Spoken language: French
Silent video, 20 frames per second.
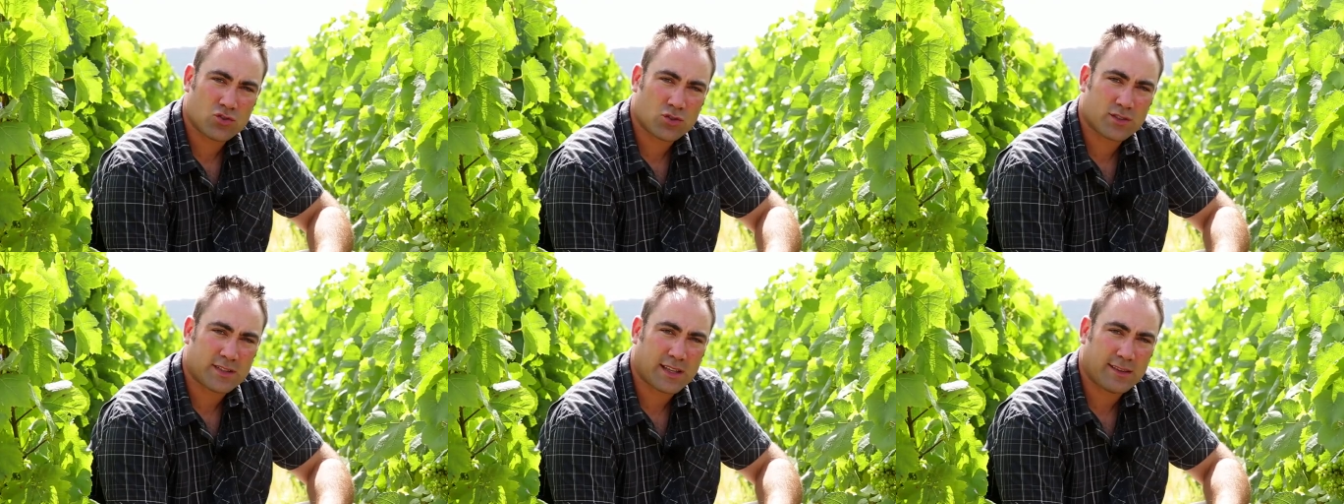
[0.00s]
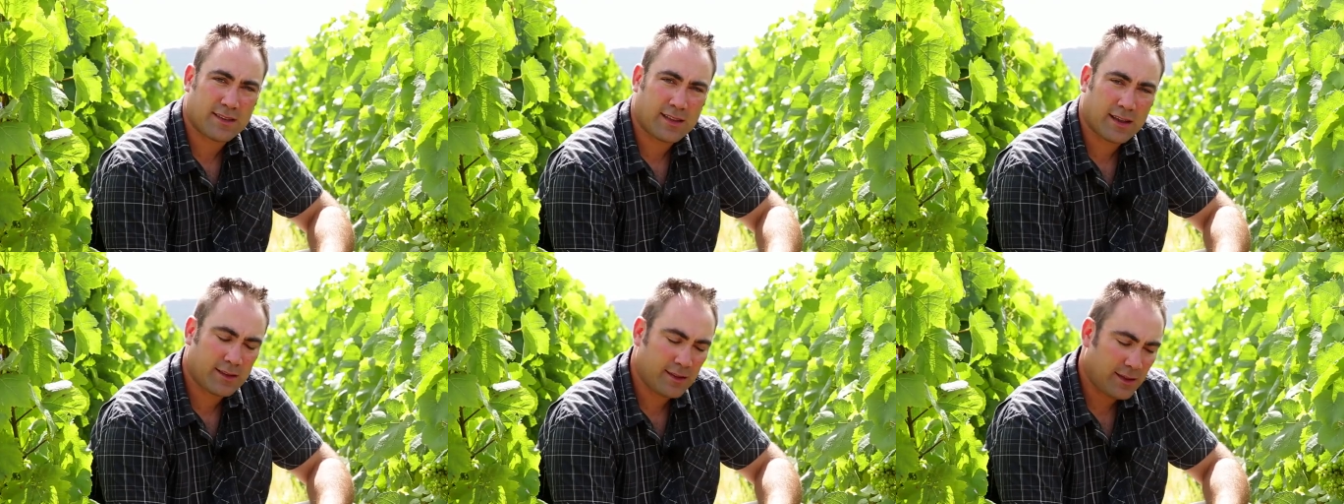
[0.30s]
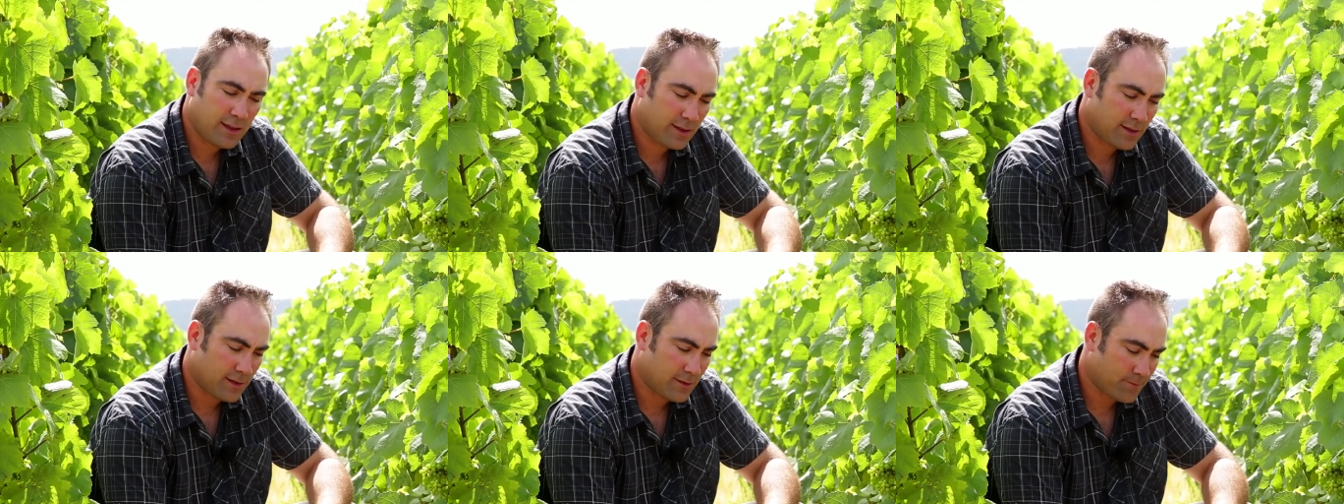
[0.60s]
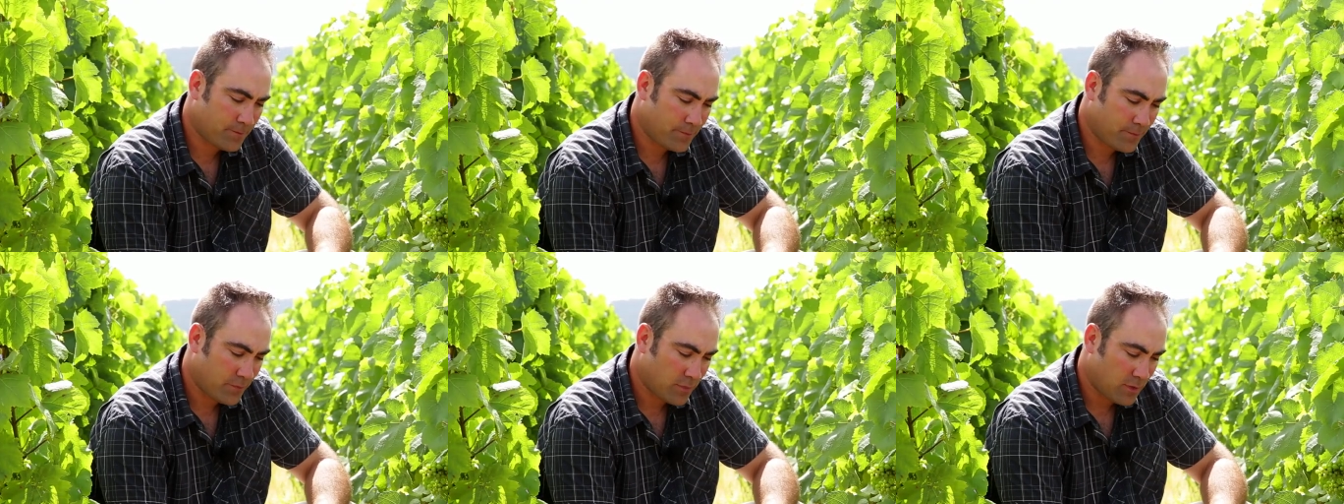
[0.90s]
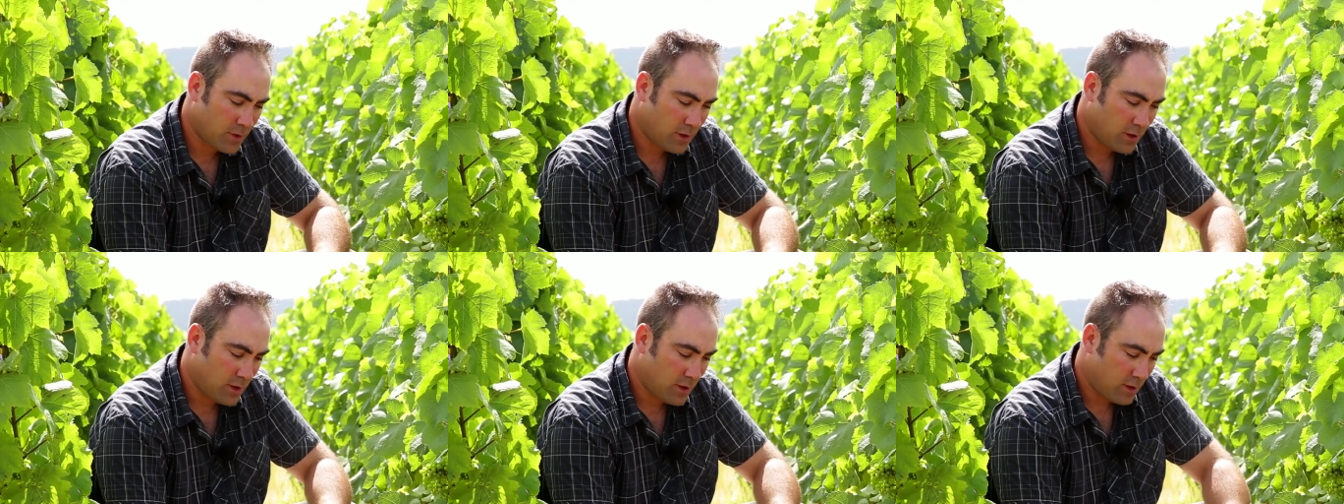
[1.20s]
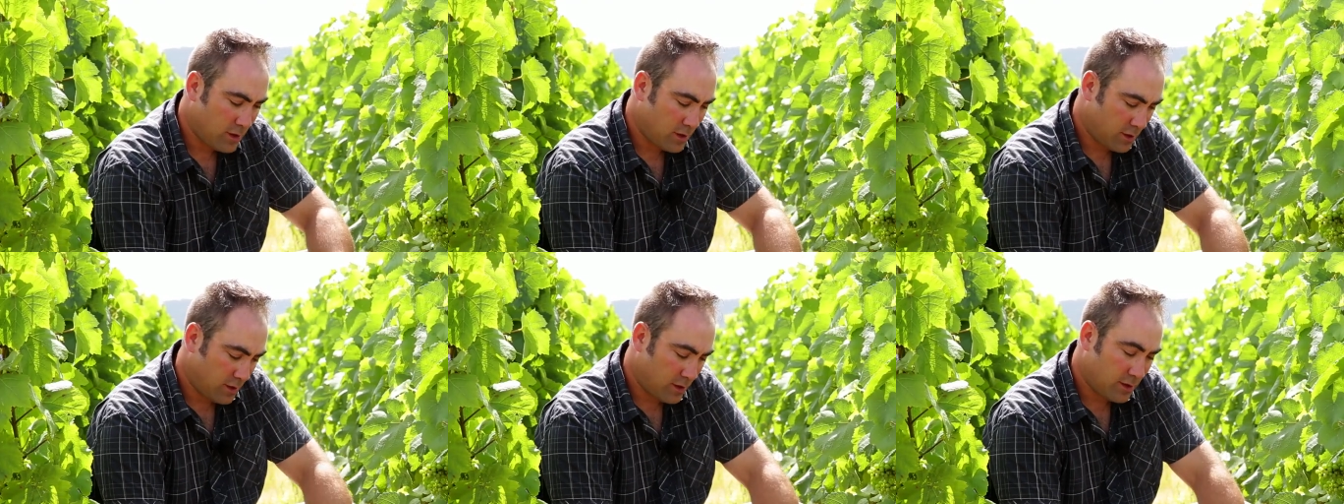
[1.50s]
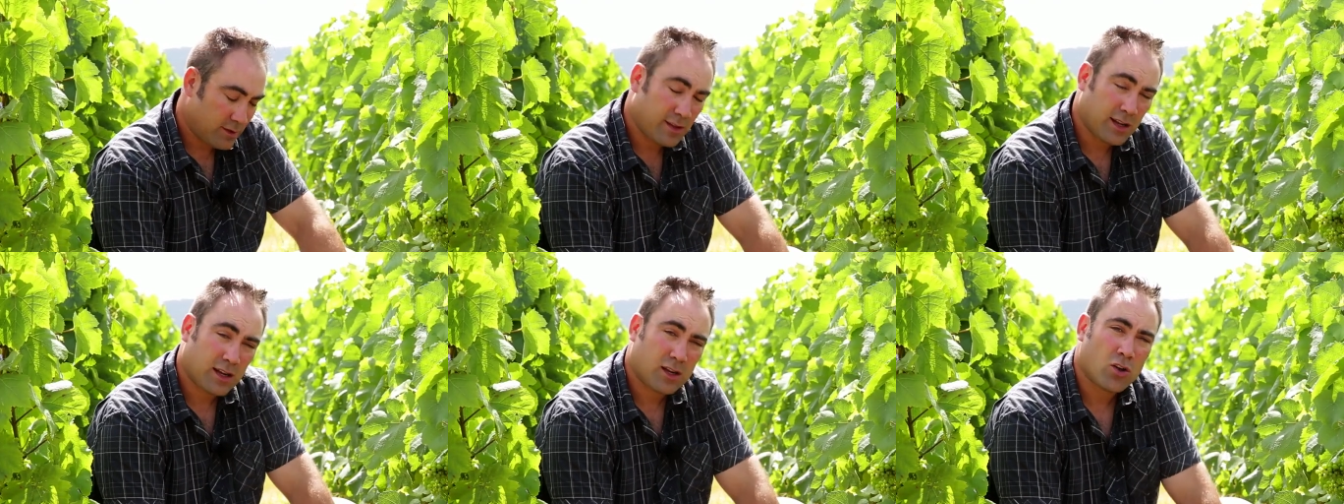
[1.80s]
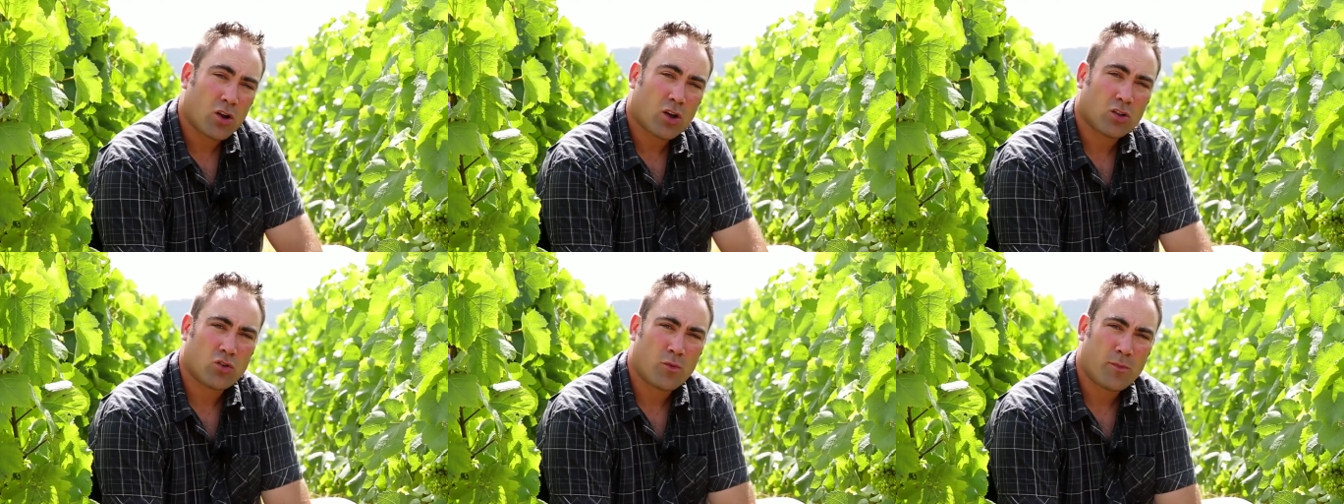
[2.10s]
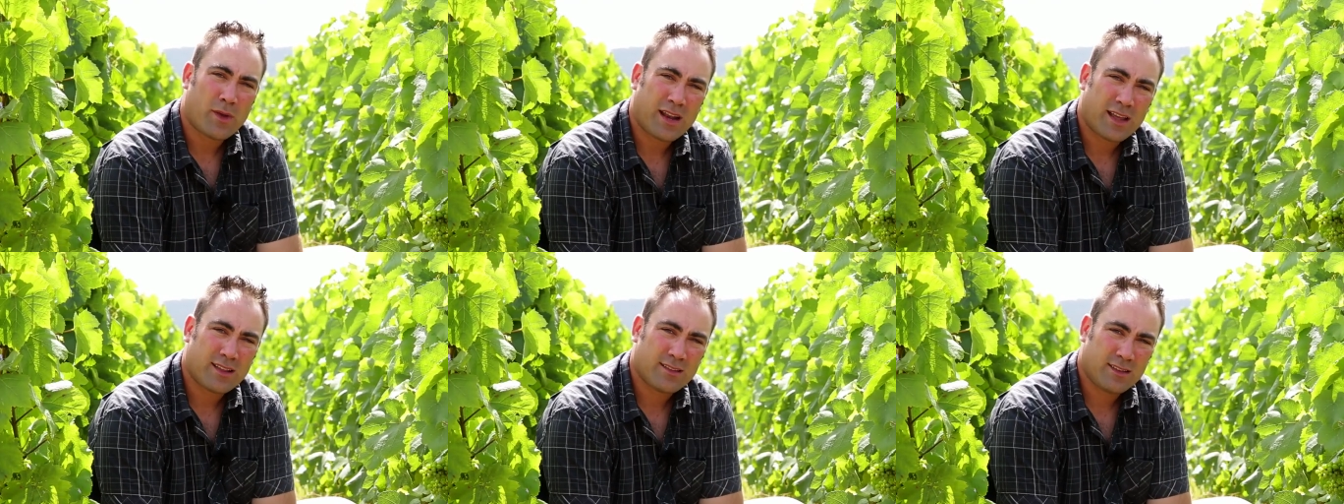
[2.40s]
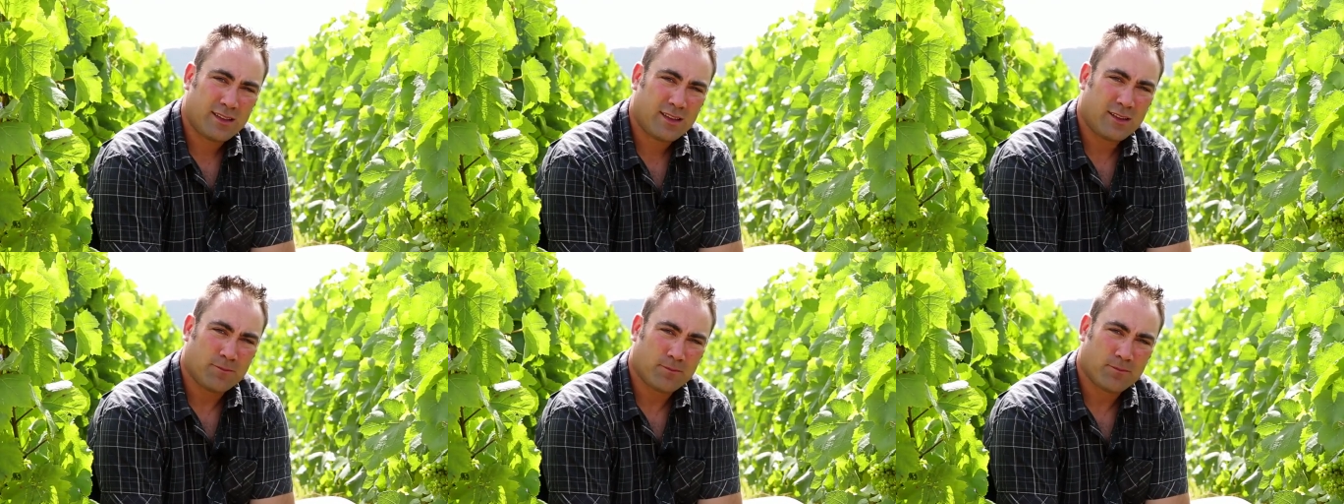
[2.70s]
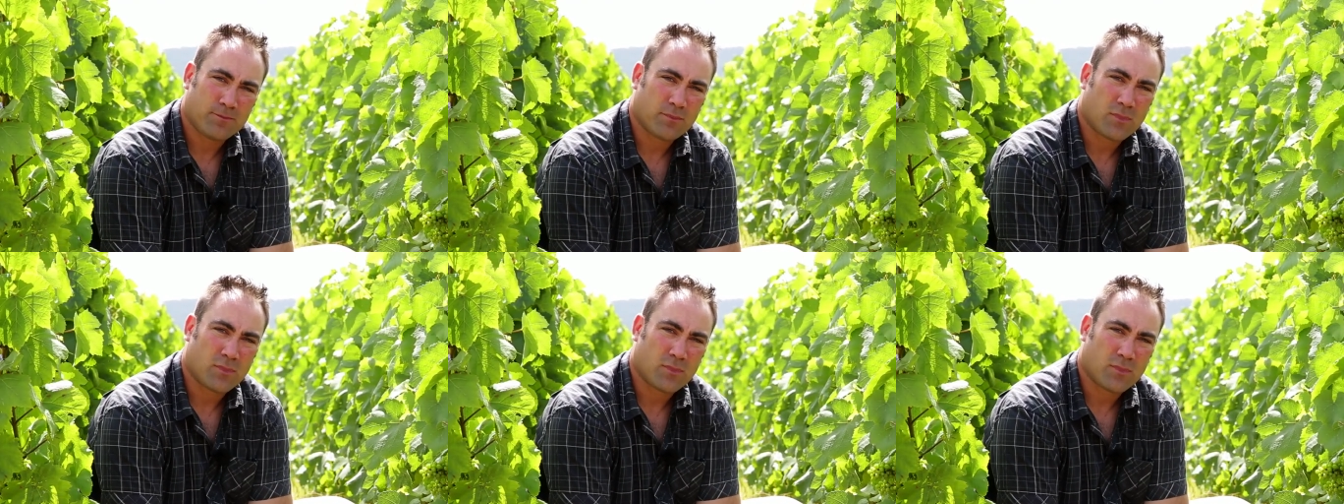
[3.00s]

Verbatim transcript: de cette technique, c'est que lors de maladies,